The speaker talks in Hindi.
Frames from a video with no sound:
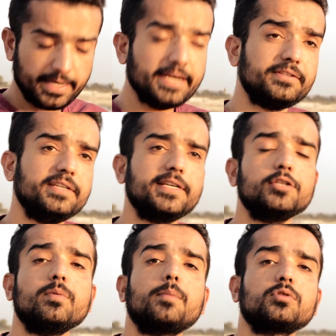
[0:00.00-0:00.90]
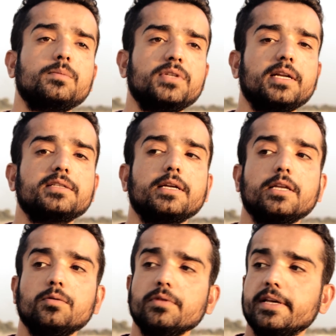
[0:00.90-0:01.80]
एक चीज़ है जो मैं आपको समझाना
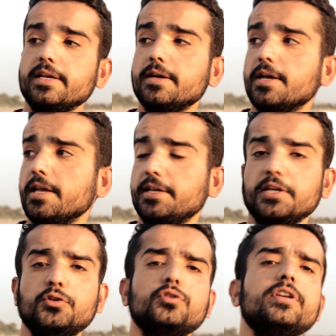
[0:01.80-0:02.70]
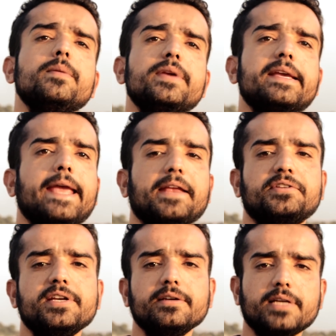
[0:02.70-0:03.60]
चाहता हूँ कि ये जितनी भी
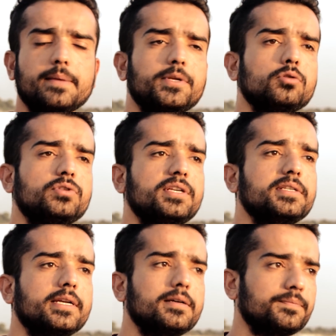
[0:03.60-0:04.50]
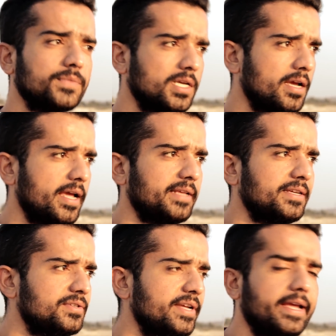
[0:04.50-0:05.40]
कैशिंग टाइप की जो चीज़ है ना एस
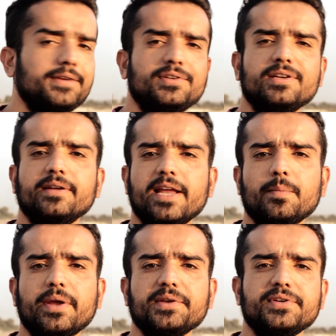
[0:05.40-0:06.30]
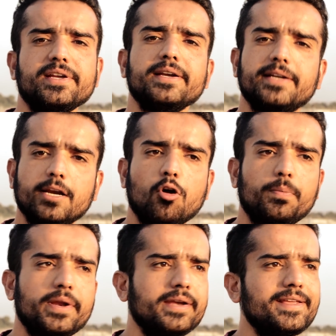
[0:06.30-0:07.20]
एच डी कैशिंग रैम कैशिंग इंटेल
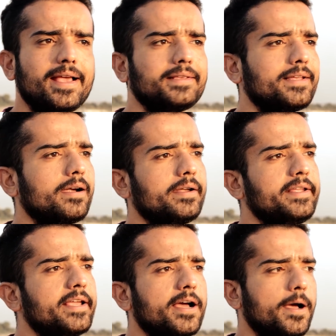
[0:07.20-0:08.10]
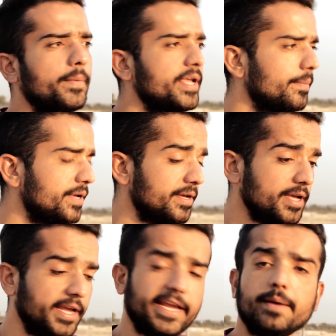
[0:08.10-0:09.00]
ऑप्टेन या एस आर टी या अभी अभी
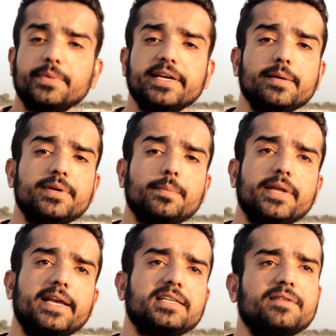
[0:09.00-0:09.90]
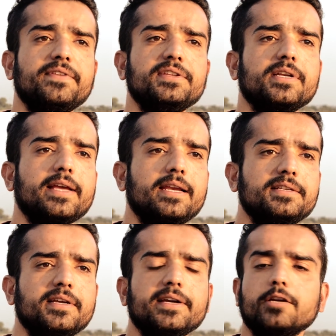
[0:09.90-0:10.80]
ए ने भी अपना एक ऐसा फीचर कह
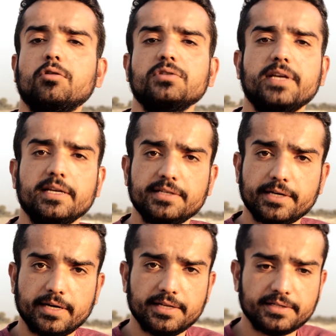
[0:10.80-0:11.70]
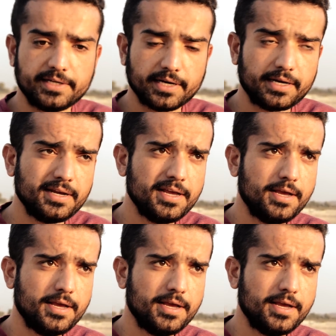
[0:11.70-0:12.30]
लीजिए टेक्नोलॉजी कह लीजिए रिलीज़ किया है